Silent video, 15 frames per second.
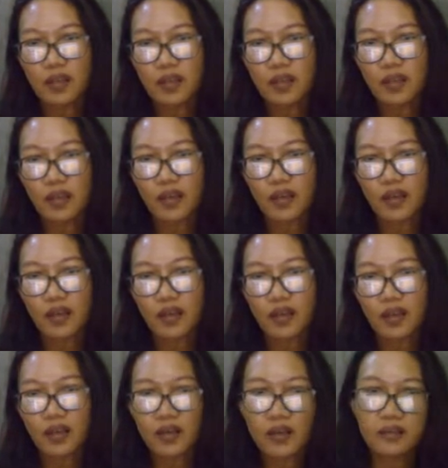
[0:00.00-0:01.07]
Nah,
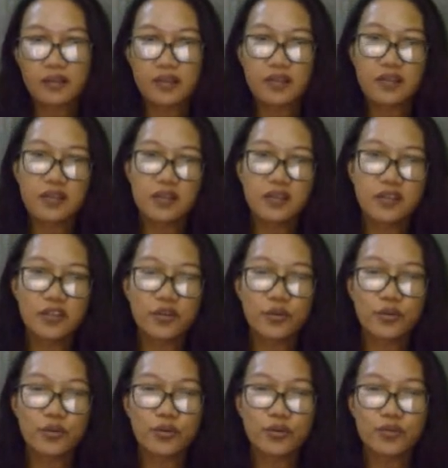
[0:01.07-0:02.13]

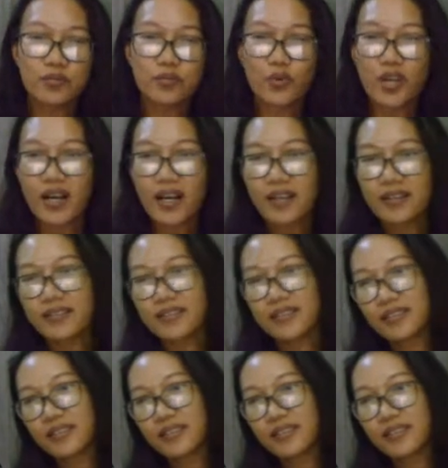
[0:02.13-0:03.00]
itu udah kan?